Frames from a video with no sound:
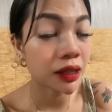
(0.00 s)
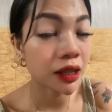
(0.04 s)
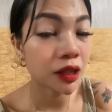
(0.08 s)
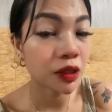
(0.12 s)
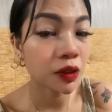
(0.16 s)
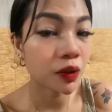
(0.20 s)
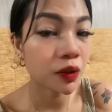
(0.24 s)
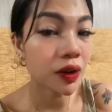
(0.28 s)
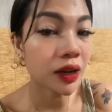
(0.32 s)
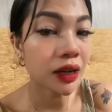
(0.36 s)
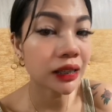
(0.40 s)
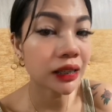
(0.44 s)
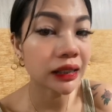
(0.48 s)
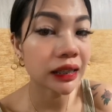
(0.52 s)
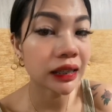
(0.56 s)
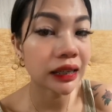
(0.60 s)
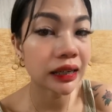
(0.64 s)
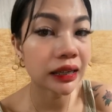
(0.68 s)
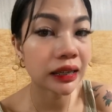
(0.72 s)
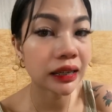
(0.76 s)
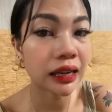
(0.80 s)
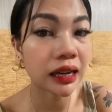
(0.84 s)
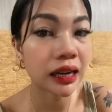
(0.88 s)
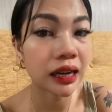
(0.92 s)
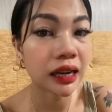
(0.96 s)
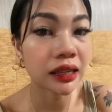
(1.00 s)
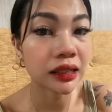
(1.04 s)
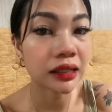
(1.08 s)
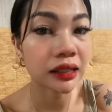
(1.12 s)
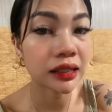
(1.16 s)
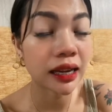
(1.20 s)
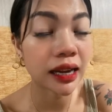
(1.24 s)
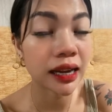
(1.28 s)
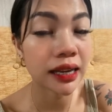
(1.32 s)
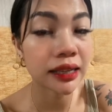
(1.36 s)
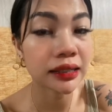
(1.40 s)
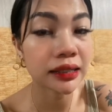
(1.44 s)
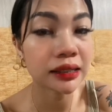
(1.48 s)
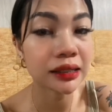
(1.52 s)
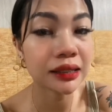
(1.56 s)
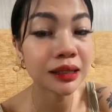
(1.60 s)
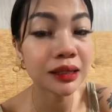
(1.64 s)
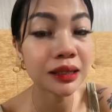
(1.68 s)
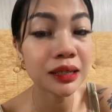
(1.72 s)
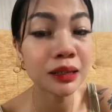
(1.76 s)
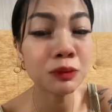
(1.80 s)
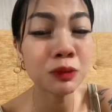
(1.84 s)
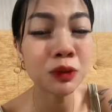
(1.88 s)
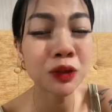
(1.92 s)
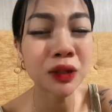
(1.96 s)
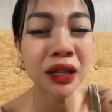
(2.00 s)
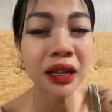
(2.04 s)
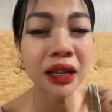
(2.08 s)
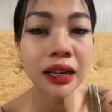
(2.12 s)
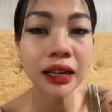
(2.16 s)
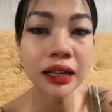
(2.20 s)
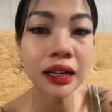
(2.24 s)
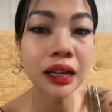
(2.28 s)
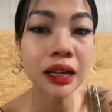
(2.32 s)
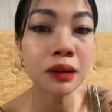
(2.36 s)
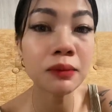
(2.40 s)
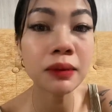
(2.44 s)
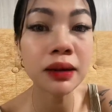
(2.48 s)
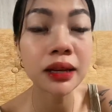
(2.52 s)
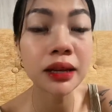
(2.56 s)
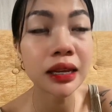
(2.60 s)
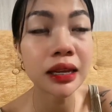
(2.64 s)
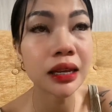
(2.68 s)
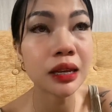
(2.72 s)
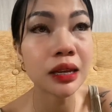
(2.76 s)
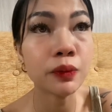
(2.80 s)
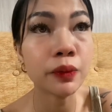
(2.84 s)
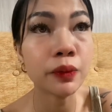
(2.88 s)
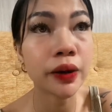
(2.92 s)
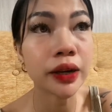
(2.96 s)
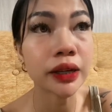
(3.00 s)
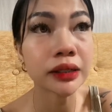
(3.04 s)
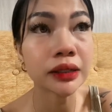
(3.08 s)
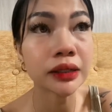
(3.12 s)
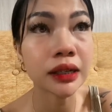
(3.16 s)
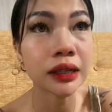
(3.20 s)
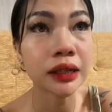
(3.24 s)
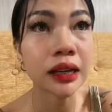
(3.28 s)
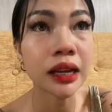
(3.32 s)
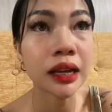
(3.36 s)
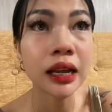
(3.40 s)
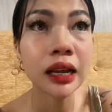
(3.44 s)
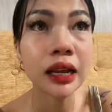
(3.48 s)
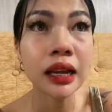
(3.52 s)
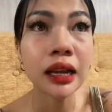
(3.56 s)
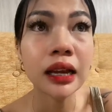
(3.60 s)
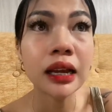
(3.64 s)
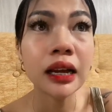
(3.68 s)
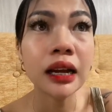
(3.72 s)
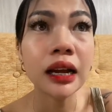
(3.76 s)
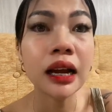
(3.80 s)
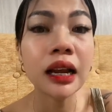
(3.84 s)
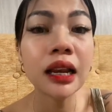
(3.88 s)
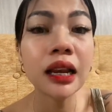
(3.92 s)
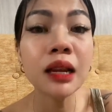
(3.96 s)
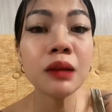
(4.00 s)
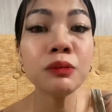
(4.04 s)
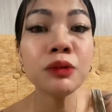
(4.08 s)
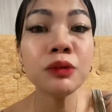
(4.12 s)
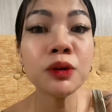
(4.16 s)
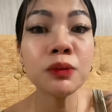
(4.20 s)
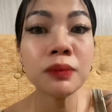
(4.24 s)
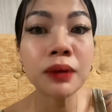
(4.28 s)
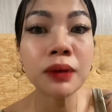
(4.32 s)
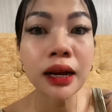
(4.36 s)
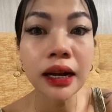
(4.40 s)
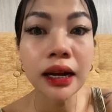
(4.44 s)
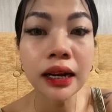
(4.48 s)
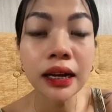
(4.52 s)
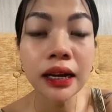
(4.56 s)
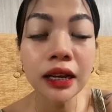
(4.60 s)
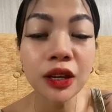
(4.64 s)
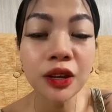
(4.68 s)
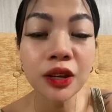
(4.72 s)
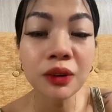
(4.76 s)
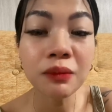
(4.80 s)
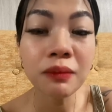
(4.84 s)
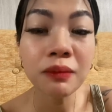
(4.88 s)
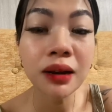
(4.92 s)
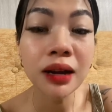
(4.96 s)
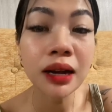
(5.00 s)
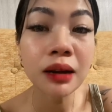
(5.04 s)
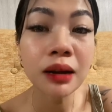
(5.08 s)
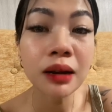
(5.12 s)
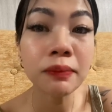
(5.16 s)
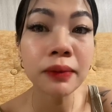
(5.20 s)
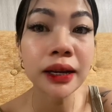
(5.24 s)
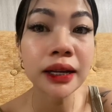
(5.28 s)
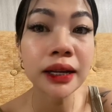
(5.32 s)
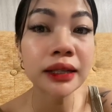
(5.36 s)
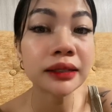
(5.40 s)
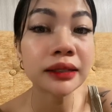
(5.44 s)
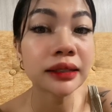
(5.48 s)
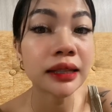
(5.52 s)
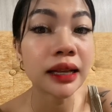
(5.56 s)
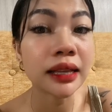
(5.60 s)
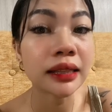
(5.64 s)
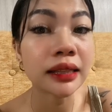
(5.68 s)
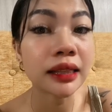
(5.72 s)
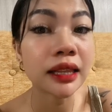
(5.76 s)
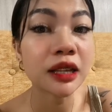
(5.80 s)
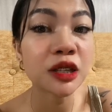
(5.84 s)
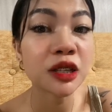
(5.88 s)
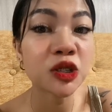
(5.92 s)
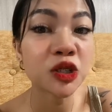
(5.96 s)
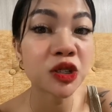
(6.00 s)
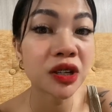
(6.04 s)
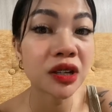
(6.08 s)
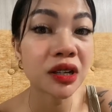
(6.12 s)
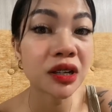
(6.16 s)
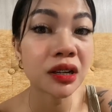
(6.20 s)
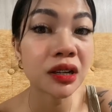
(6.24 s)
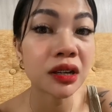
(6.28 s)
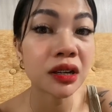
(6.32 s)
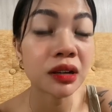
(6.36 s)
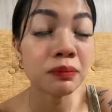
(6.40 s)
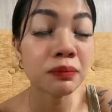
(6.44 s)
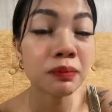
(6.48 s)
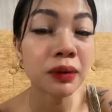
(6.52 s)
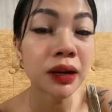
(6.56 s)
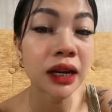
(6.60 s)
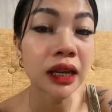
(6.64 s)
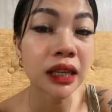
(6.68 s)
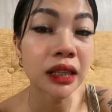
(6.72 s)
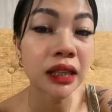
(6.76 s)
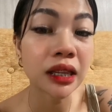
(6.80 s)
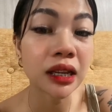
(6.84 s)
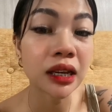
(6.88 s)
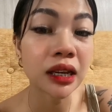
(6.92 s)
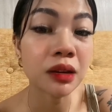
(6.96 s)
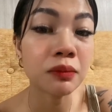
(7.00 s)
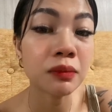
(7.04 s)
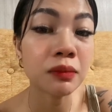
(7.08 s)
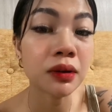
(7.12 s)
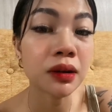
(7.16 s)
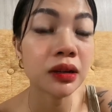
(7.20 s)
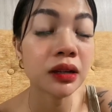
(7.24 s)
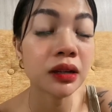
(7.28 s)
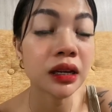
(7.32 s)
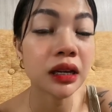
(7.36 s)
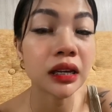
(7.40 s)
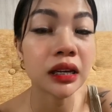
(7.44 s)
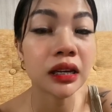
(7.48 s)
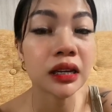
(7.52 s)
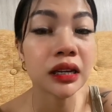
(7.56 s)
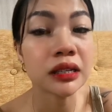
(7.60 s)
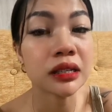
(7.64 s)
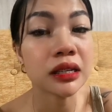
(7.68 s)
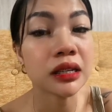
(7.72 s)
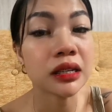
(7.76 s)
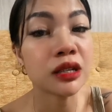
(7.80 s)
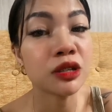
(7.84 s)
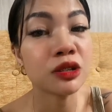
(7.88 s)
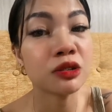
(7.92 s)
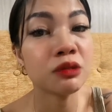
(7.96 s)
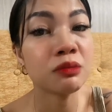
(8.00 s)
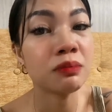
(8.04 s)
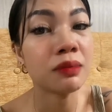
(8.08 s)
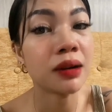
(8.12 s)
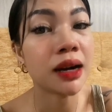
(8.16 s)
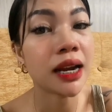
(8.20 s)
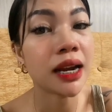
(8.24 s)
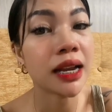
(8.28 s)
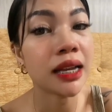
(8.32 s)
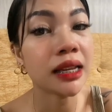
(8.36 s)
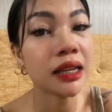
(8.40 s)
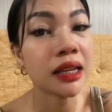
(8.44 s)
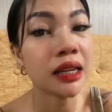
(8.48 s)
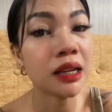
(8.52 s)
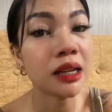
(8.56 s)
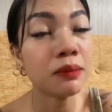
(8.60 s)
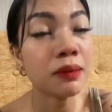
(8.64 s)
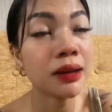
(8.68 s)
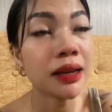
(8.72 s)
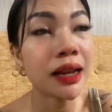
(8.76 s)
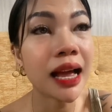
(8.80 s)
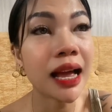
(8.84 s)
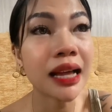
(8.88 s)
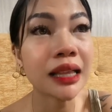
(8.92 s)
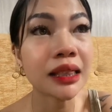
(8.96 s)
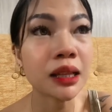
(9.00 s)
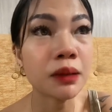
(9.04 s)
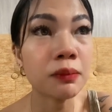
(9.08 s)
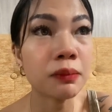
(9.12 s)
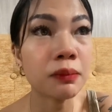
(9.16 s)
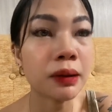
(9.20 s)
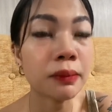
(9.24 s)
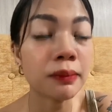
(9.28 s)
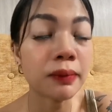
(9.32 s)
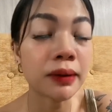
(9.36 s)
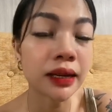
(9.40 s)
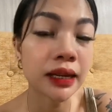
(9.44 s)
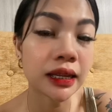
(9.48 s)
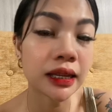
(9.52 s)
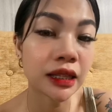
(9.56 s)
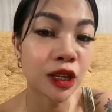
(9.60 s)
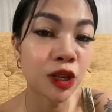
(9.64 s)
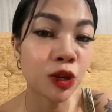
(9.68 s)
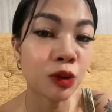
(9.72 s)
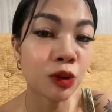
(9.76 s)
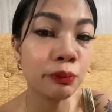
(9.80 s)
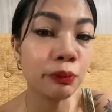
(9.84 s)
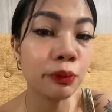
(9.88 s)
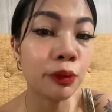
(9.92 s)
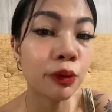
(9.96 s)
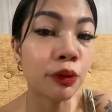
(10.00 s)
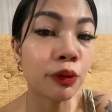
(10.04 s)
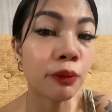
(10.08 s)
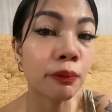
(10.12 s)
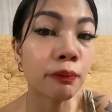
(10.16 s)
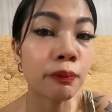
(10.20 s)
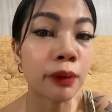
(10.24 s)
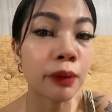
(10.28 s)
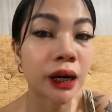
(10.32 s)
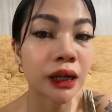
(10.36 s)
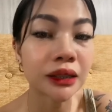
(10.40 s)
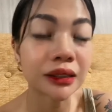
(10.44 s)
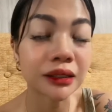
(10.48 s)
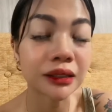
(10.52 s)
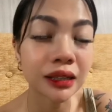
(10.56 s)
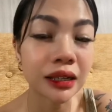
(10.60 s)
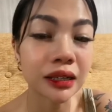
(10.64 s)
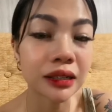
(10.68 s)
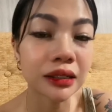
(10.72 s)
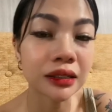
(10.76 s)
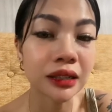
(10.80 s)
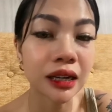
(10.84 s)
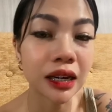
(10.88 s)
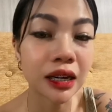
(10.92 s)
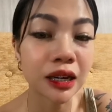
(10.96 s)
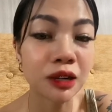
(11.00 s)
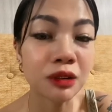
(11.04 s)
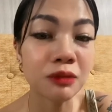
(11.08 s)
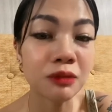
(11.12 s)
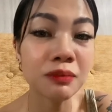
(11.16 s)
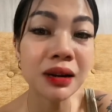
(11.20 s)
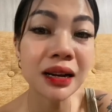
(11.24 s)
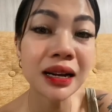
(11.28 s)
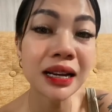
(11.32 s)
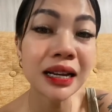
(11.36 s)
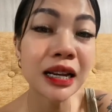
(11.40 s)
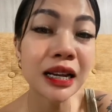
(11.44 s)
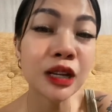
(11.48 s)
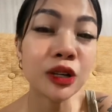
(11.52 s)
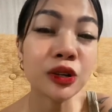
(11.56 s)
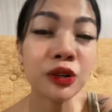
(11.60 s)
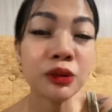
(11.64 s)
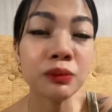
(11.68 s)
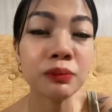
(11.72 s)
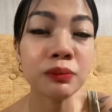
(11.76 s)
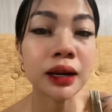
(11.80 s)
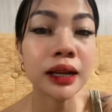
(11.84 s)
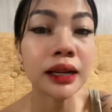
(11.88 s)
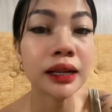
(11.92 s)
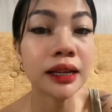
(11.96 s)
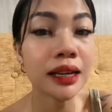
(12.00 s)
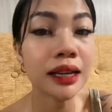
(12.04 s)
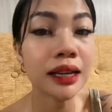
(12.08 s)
Natural talaga, guys. Hindi mo talaga maiiwasan. Alam nyo ba, yung mga pa-aesthetic dyan na pakita ng mga lilinis-linis ng bahay, hindi naman lahat napapakita yung buong part ng ano, mga ganun ba?